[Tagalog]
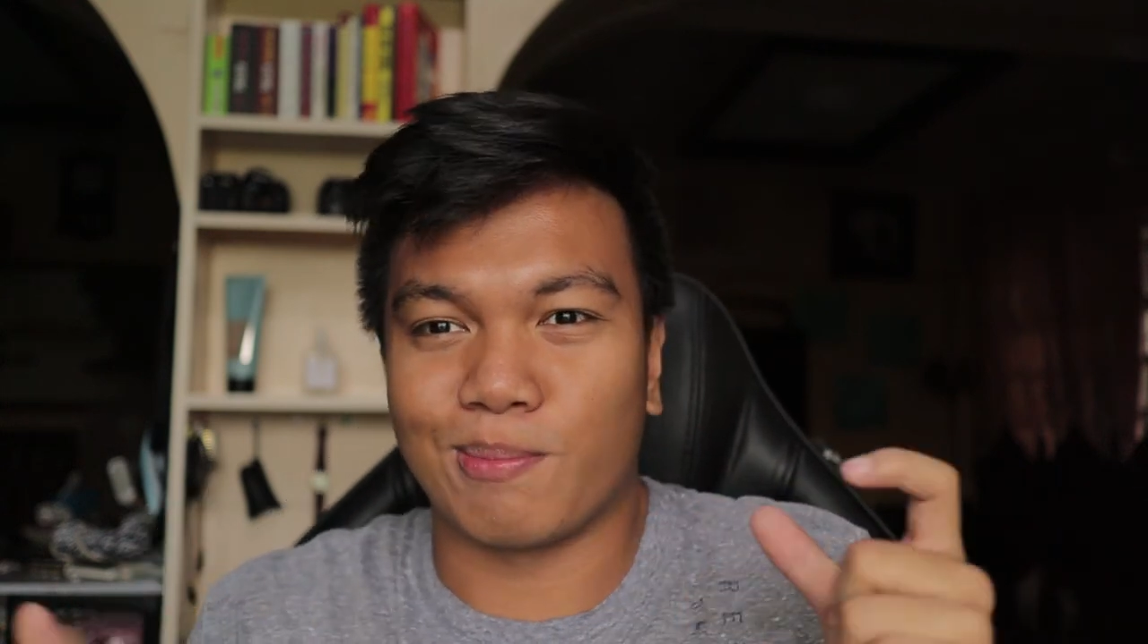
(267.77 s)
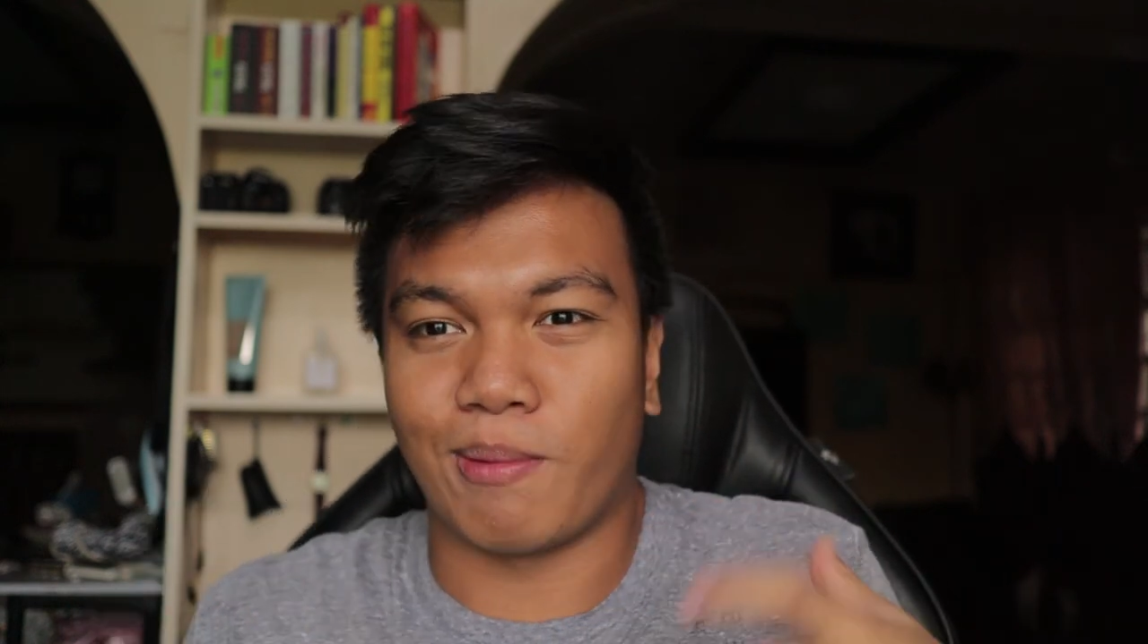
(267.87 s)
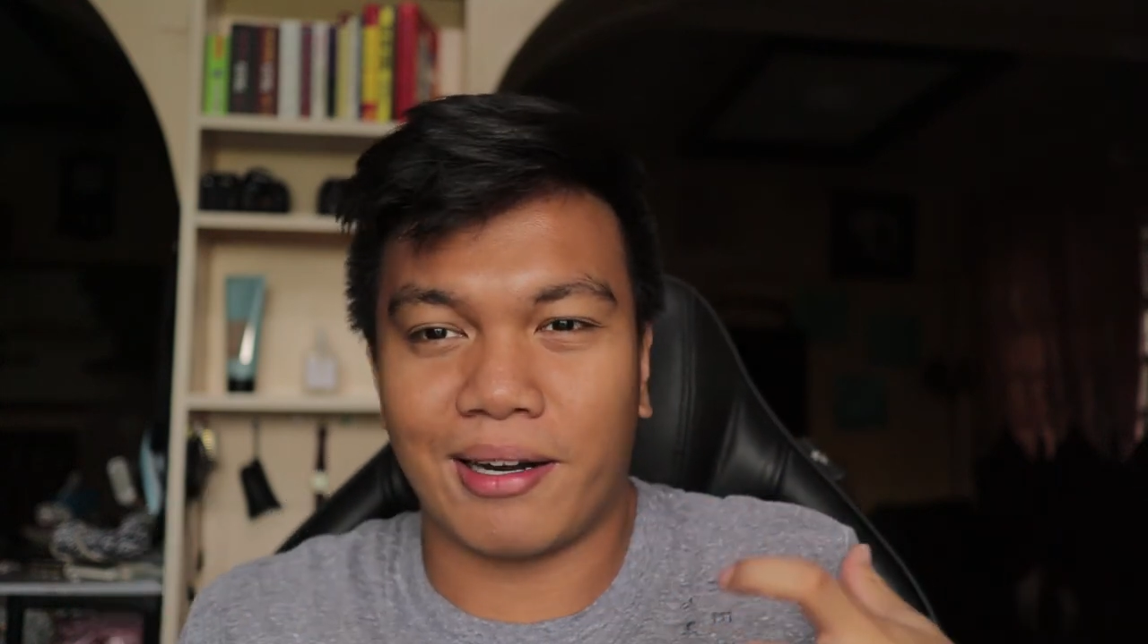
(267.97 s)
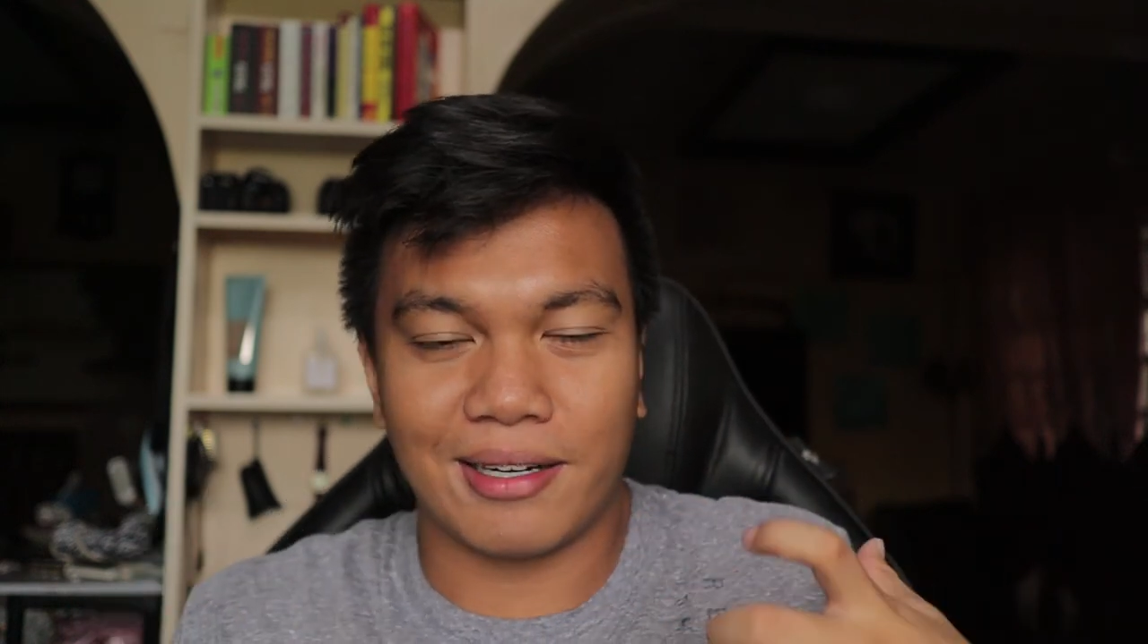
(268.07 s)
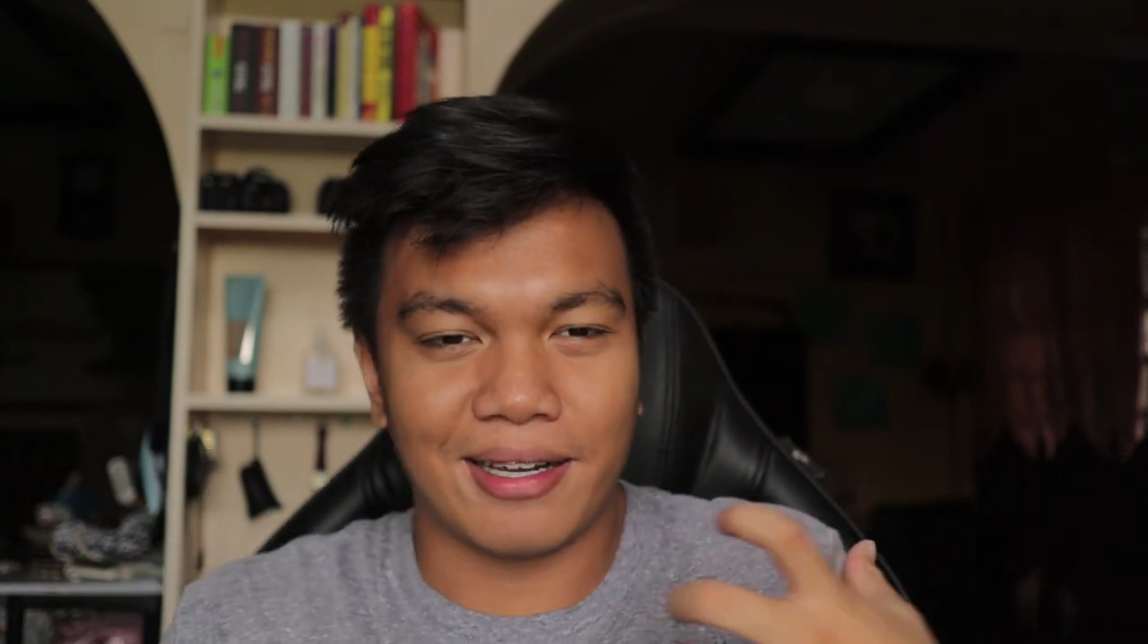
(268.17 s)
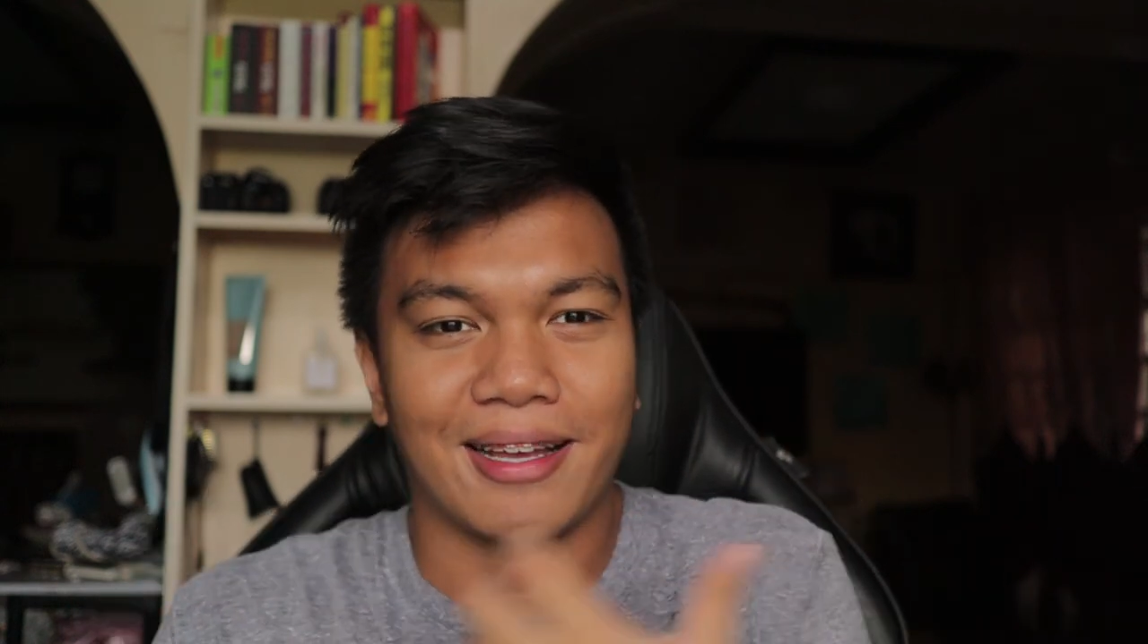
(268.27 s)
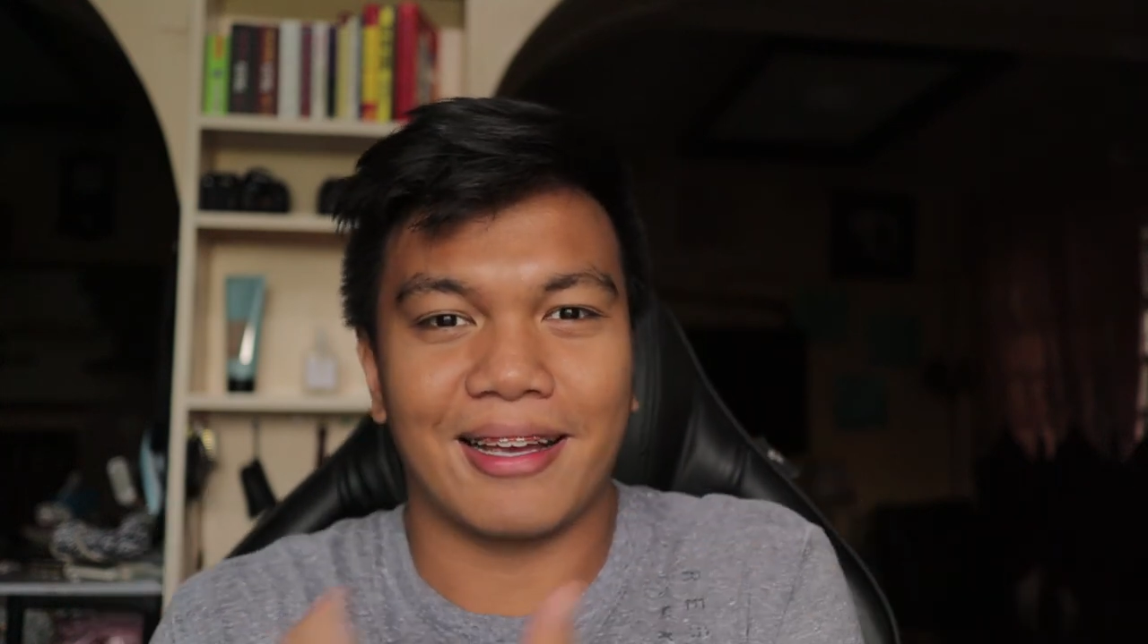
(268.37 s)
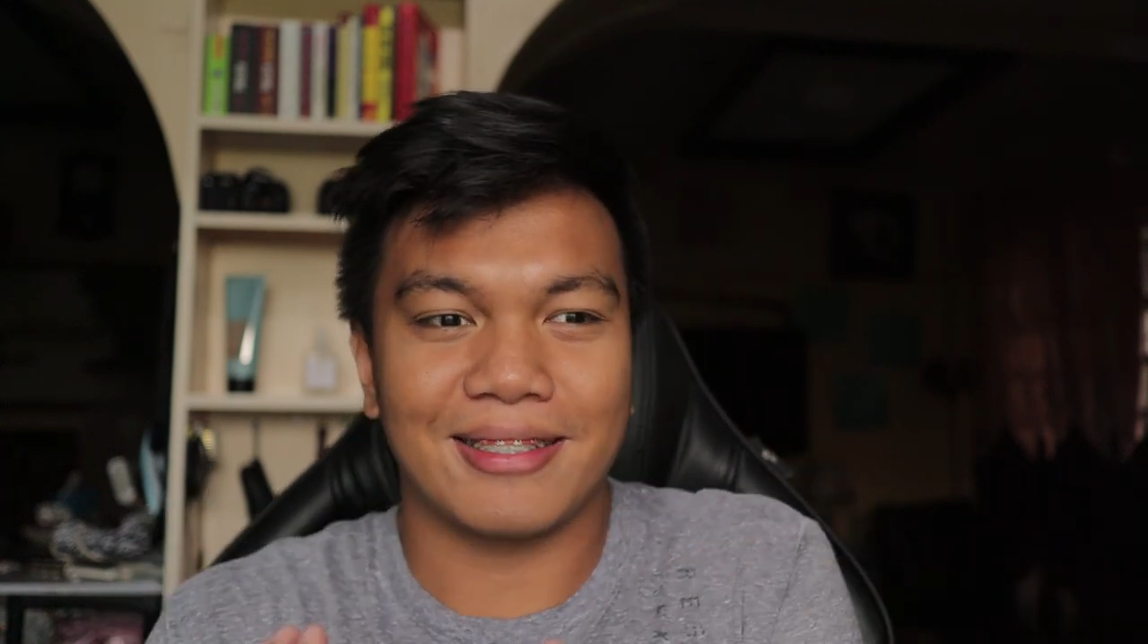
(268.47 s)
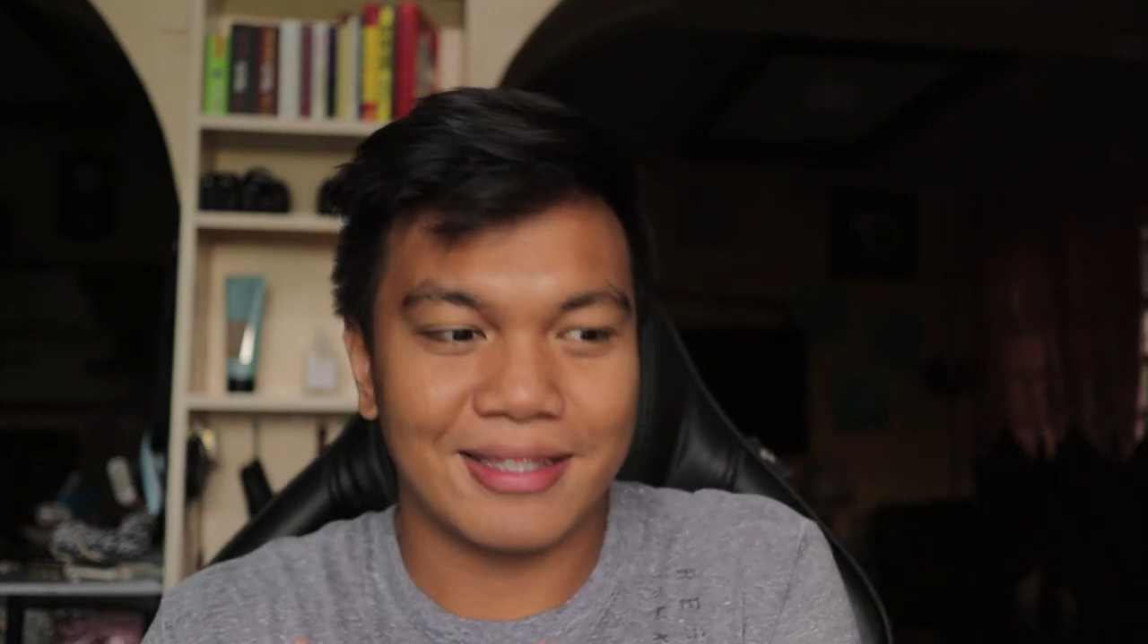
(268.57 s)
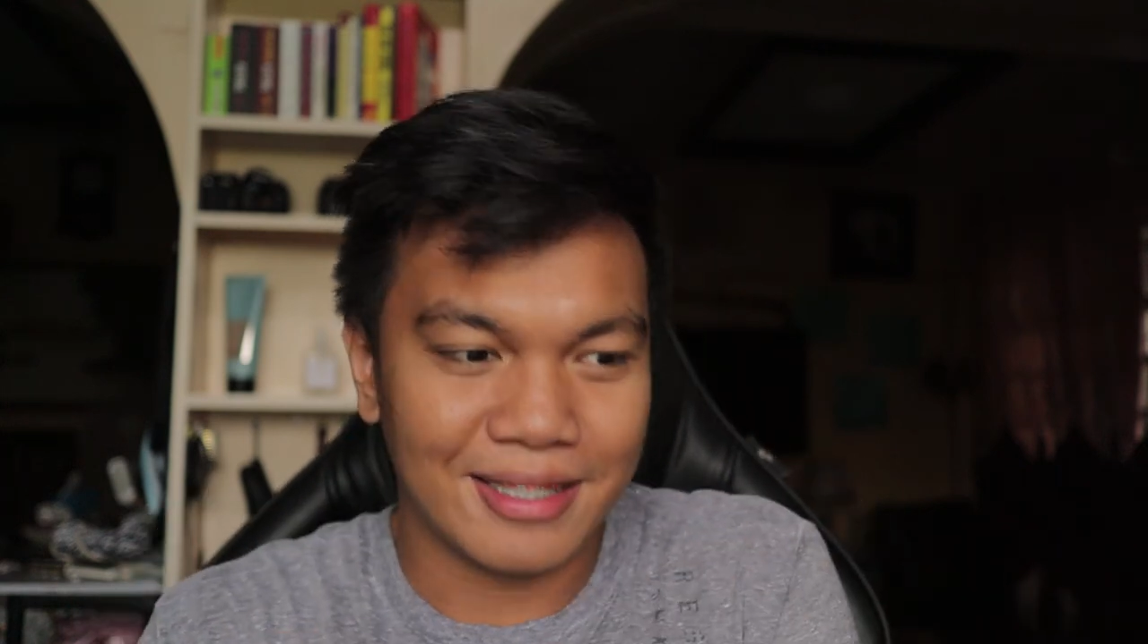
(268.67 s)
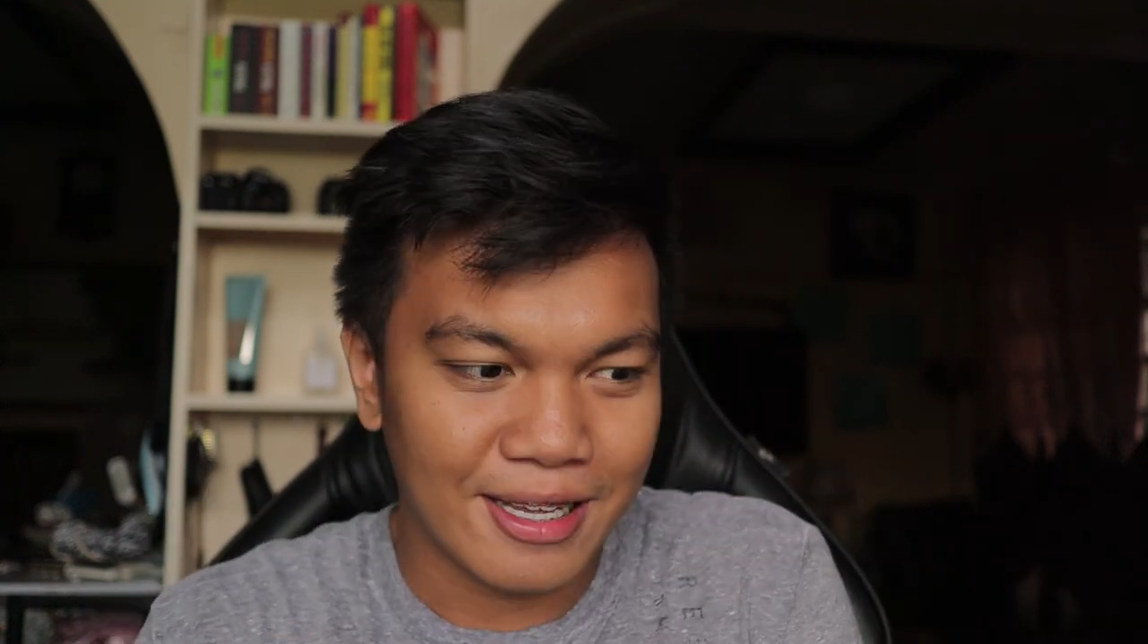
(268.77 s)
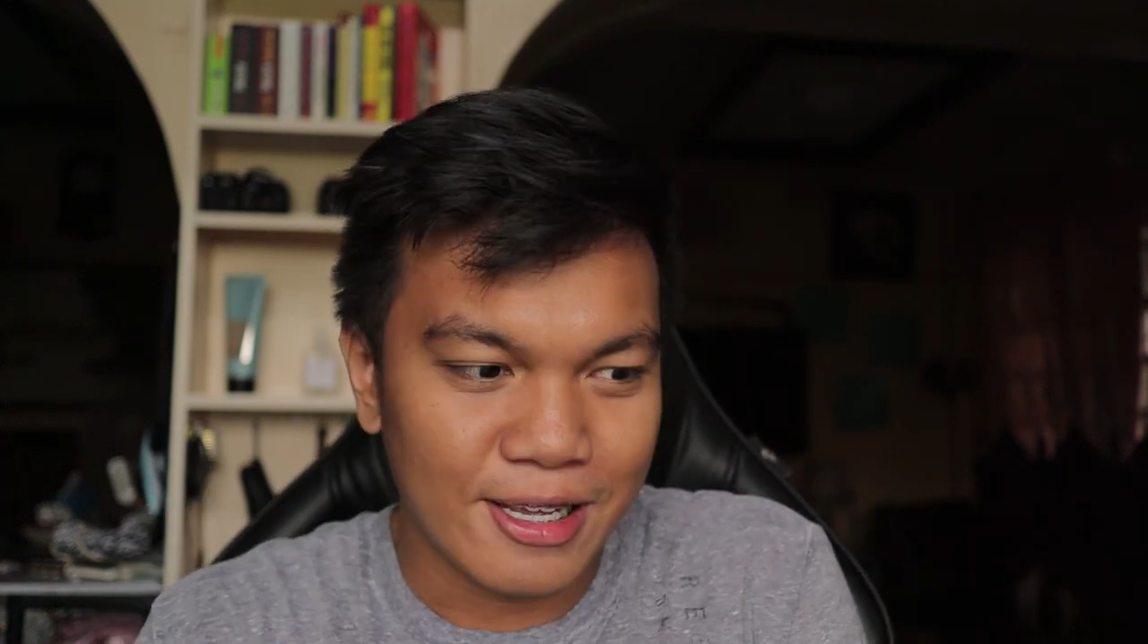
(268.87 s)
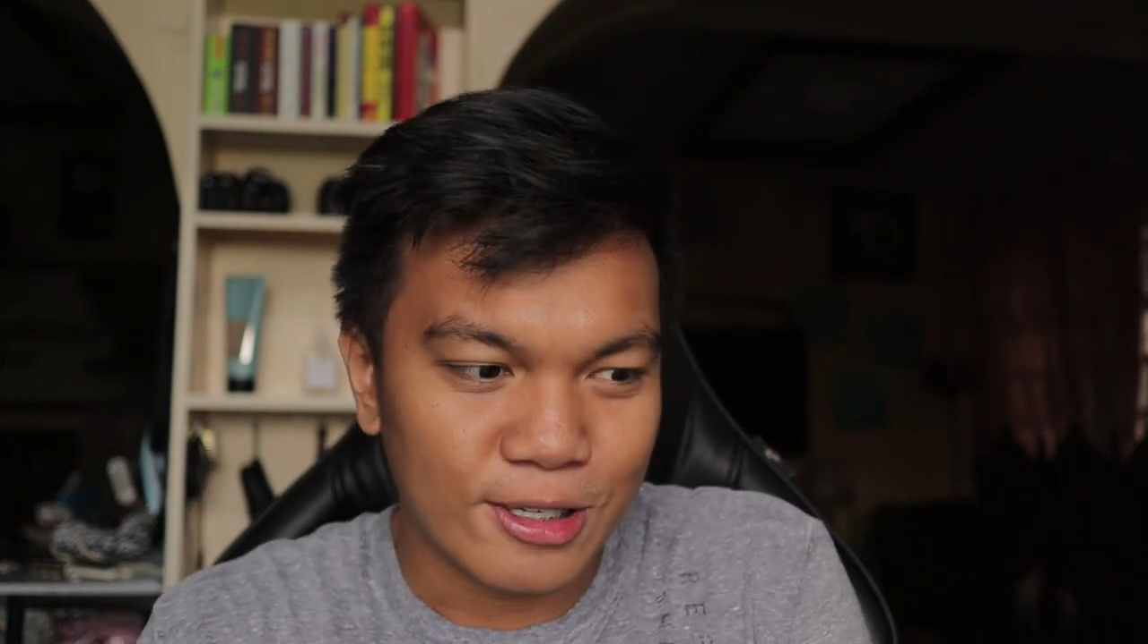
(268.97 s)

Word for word: spark, I guess.